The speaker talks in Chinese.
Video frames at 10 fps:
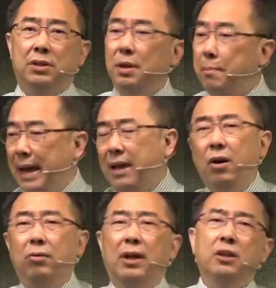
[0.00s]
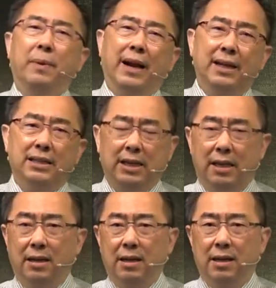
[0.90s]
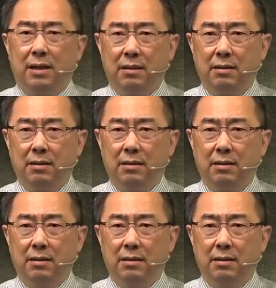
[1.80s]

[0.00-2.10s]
的没有，他就把它剪了。